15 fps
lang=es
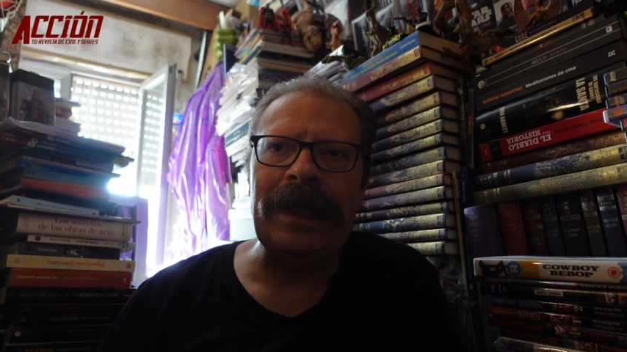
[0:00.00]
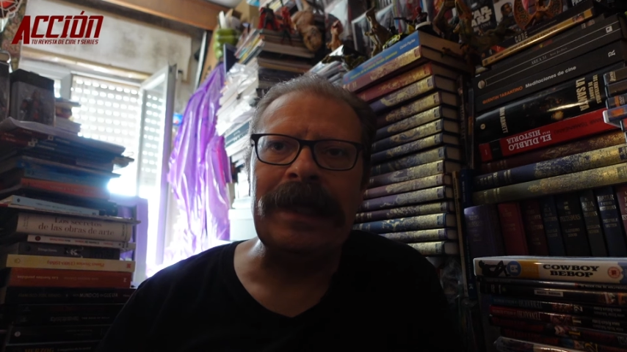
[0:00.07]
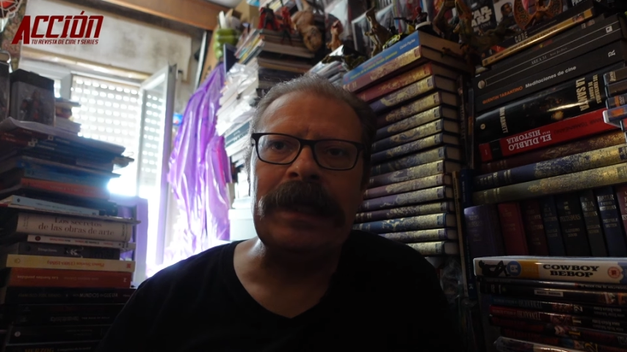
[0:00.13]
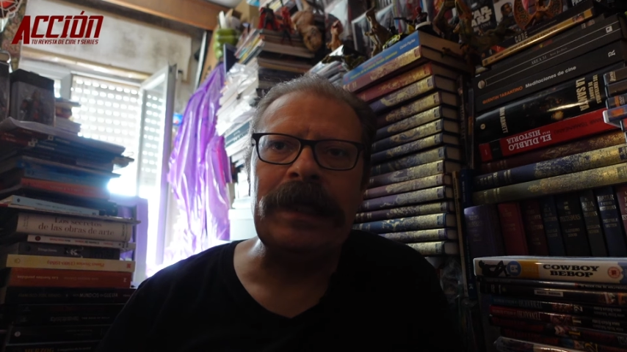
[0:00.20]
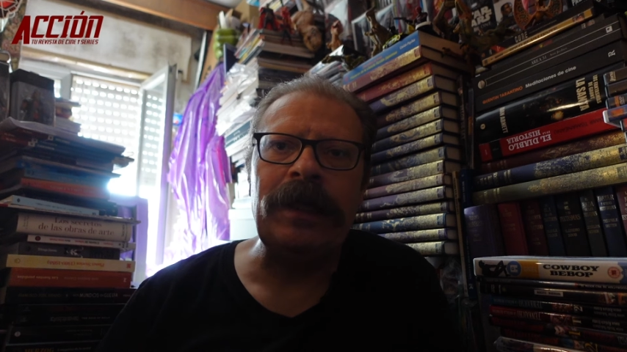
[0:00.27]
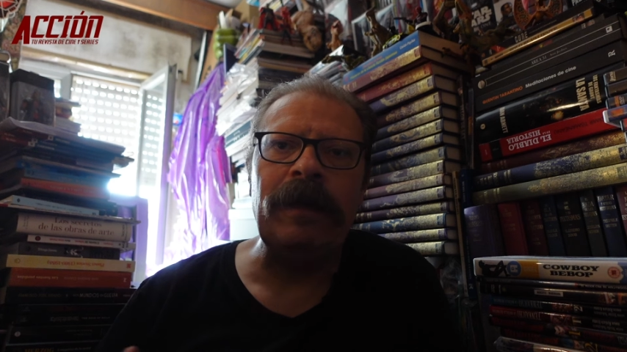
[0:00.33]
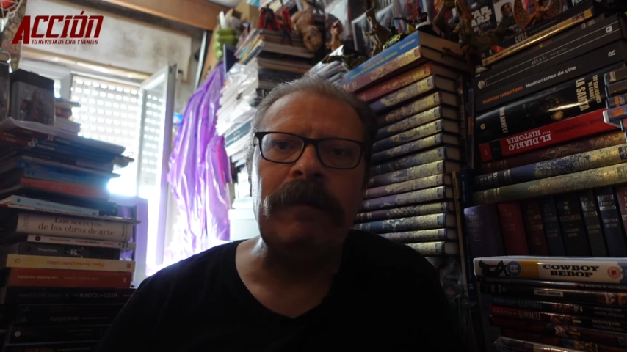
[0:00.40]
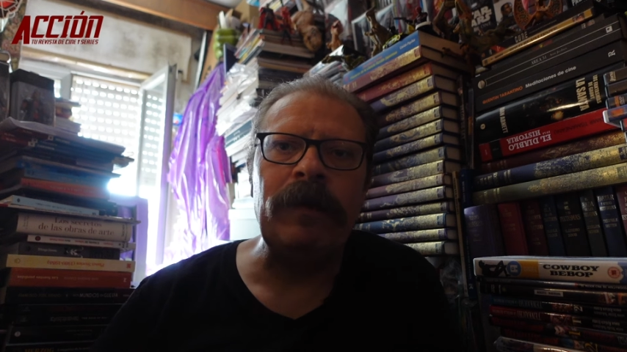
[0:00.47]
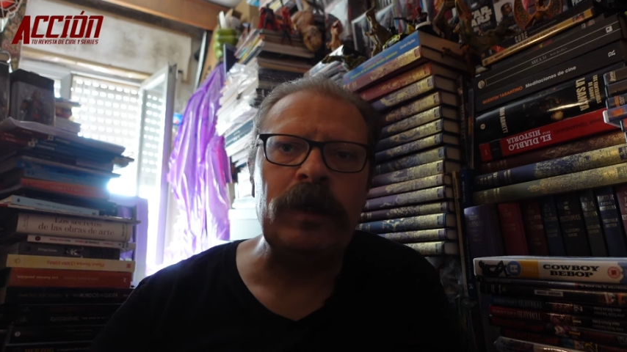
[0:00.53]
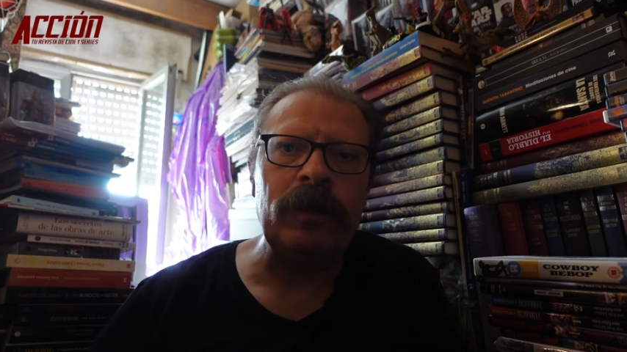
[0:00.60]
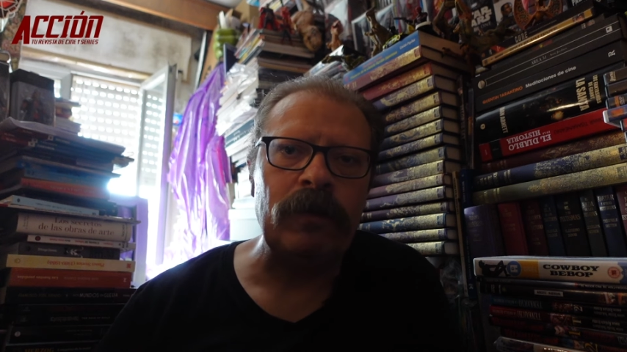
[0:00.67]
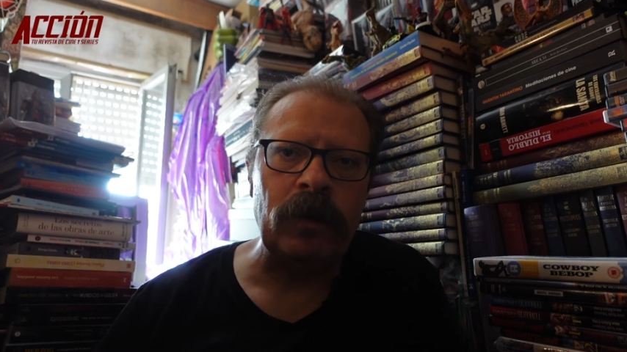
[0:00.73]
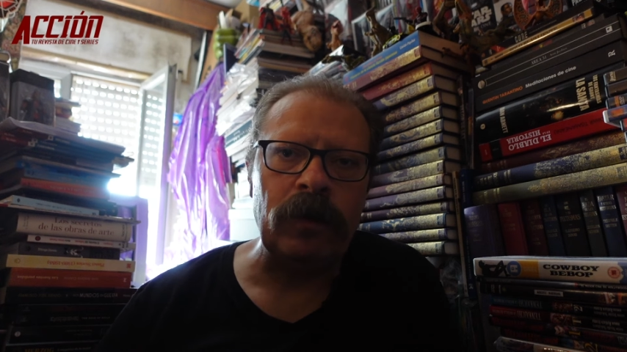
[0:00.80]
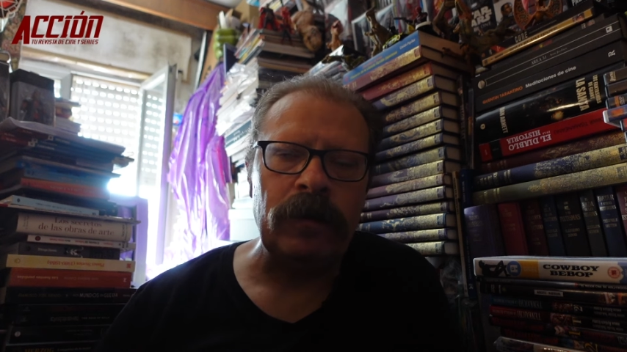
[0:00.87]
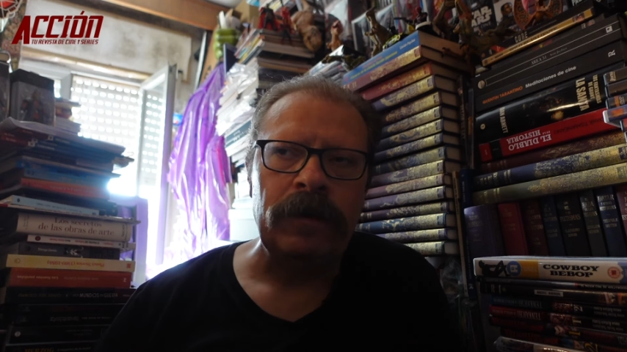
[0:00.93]

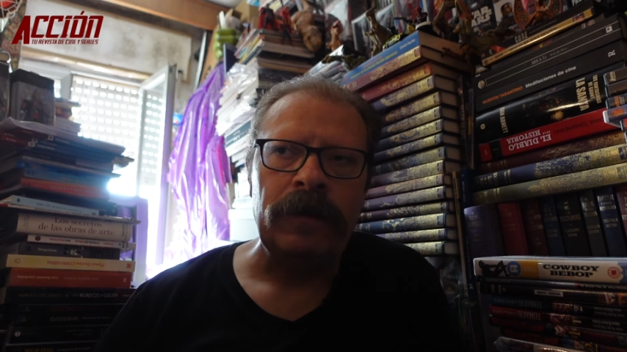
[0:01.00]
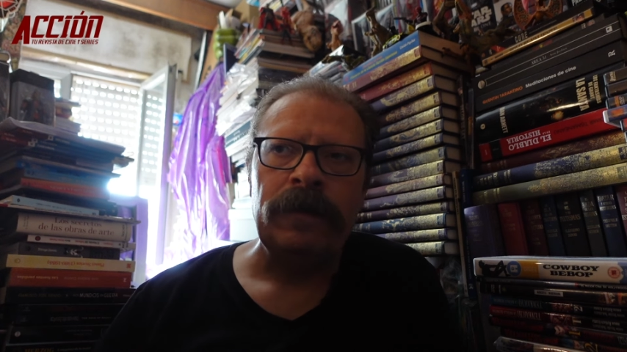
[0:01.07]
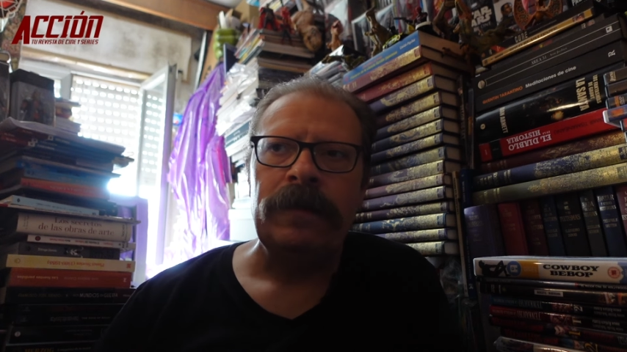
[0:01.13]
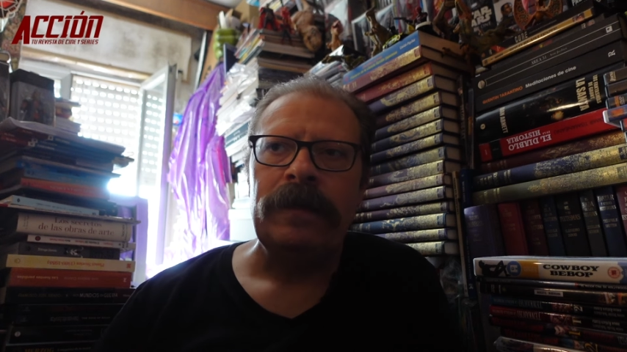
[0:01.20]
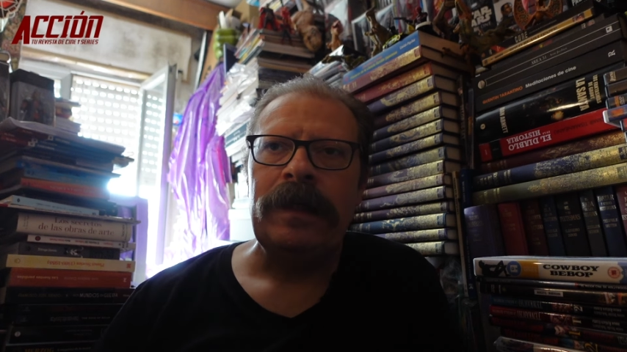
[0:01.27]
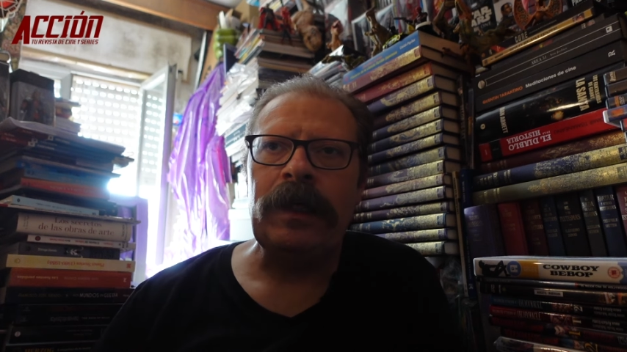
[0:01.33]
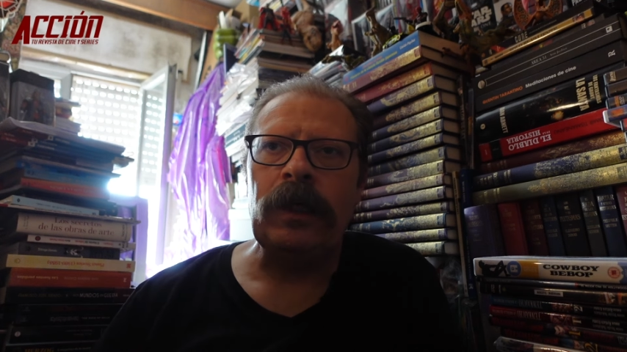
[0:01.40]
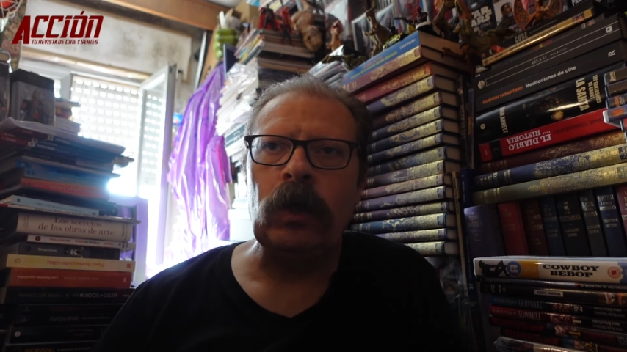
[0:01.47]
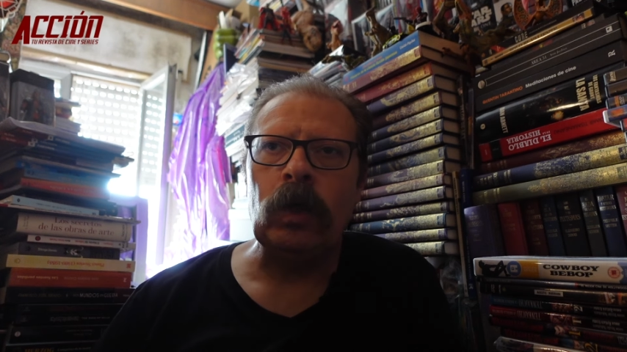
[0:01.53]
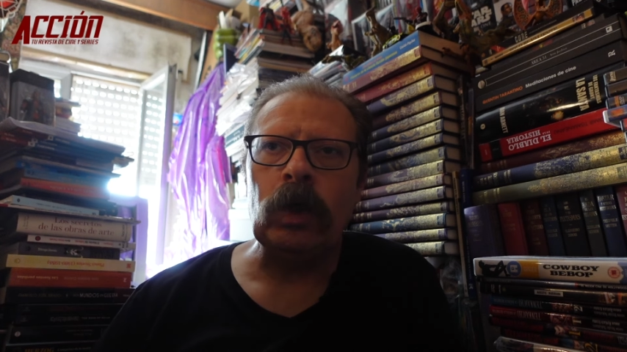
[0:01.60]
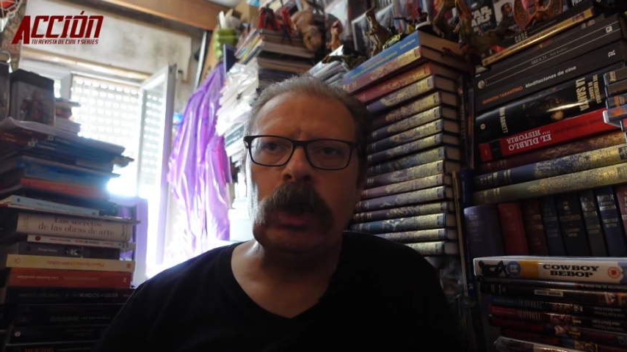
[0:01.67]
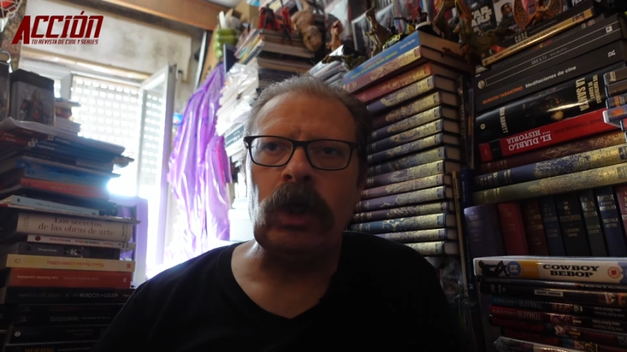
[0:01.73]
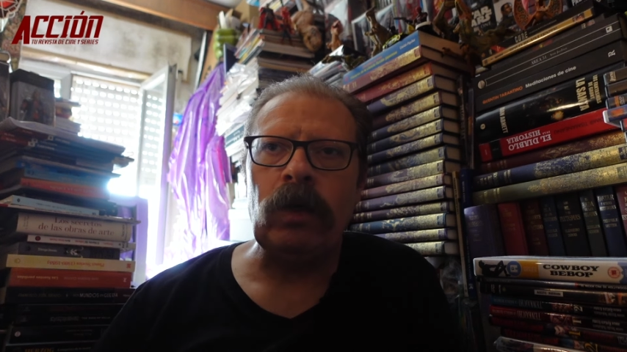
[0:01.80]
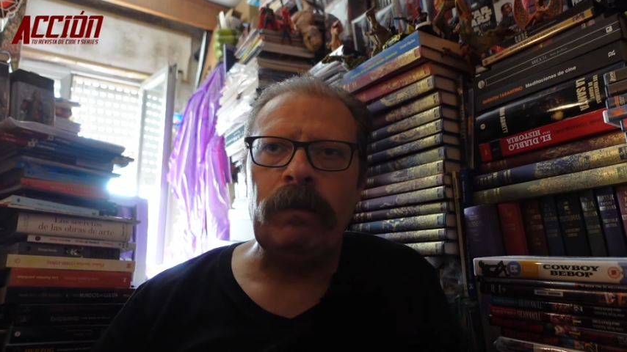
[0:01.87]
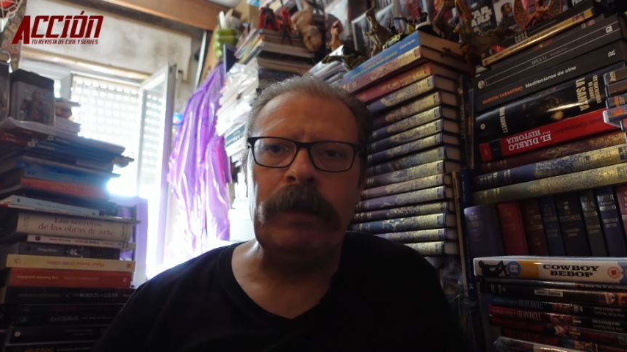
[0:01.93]
intimismo
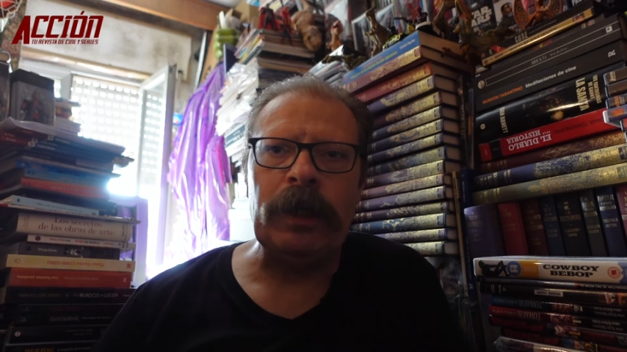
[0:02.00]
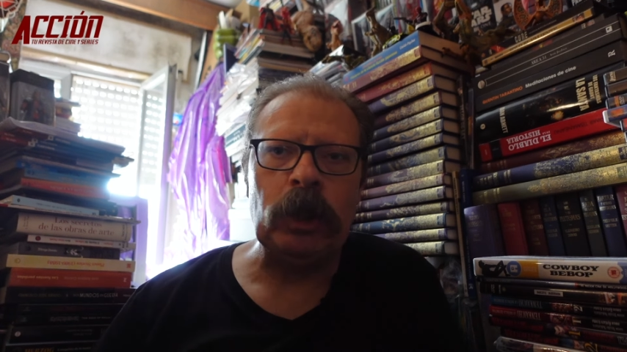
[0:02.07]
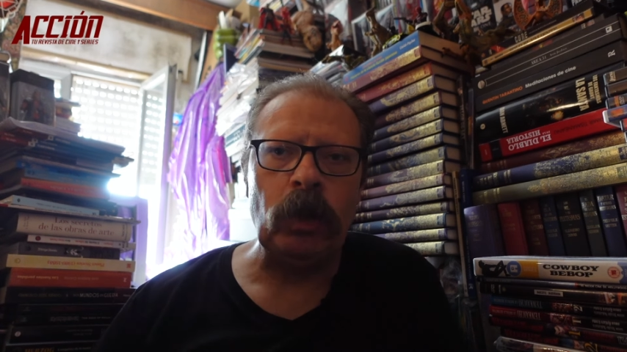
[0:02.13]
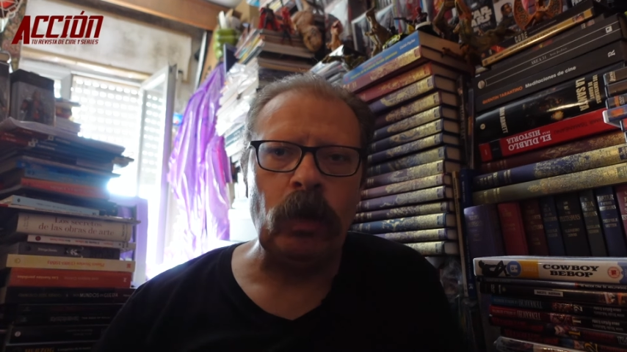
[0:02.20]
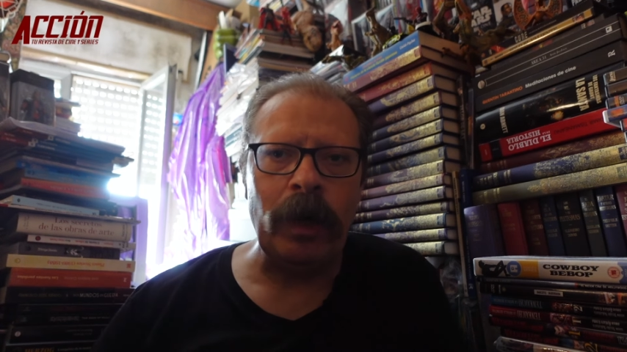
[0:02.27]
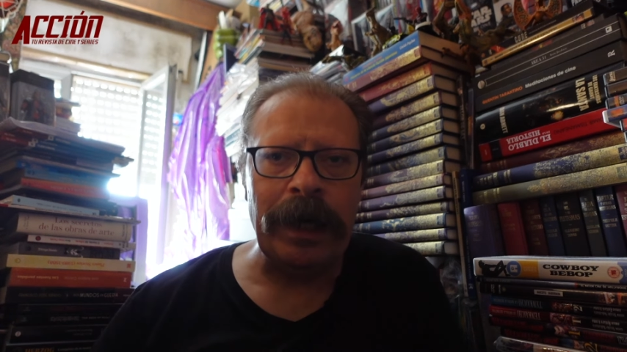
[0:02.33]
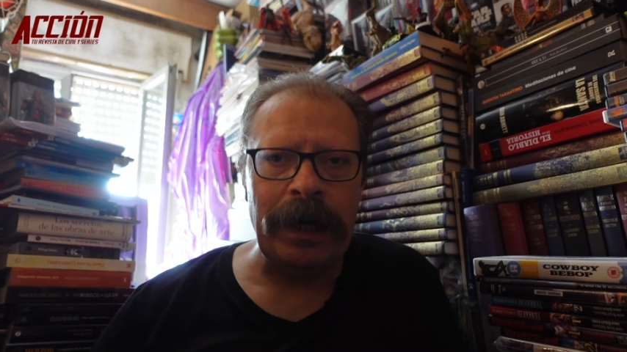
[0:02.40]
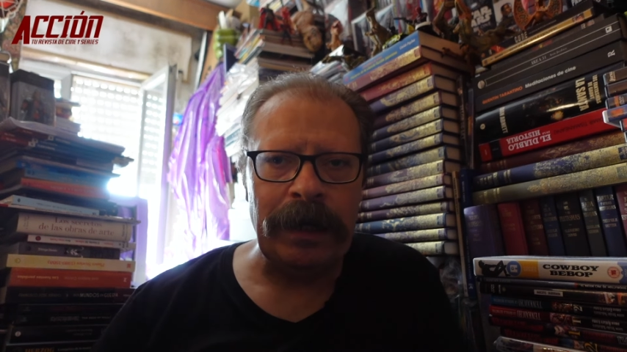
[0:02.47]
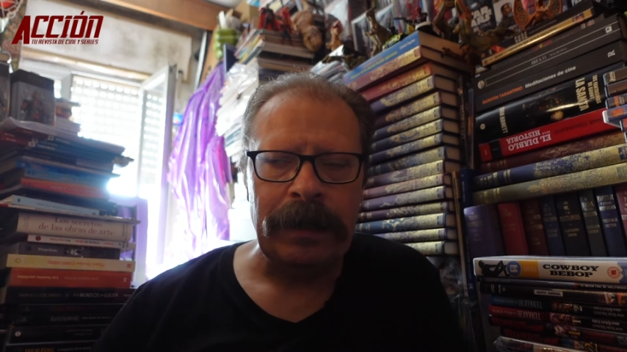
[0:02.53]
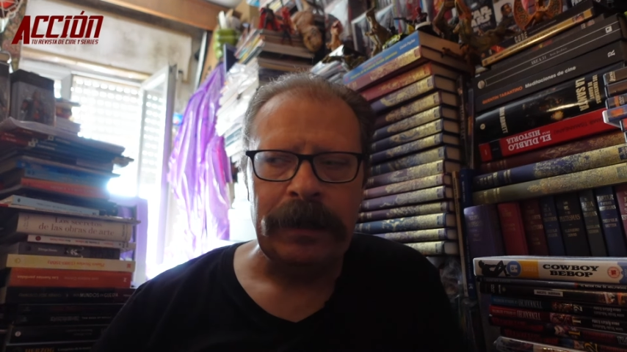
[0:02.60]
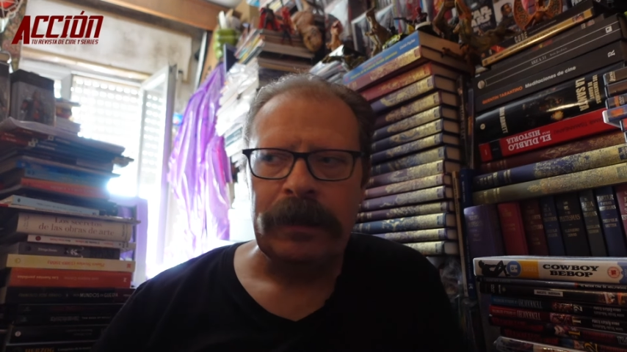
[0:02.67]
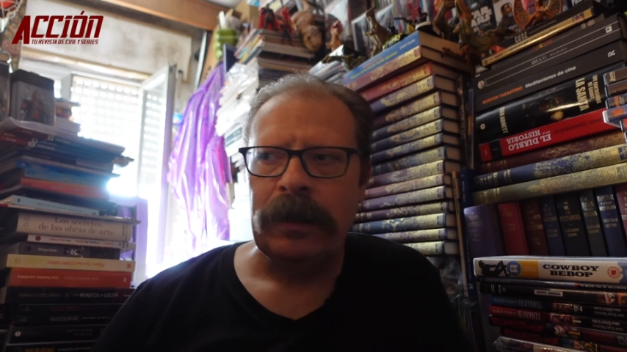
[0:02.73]
incluso visual,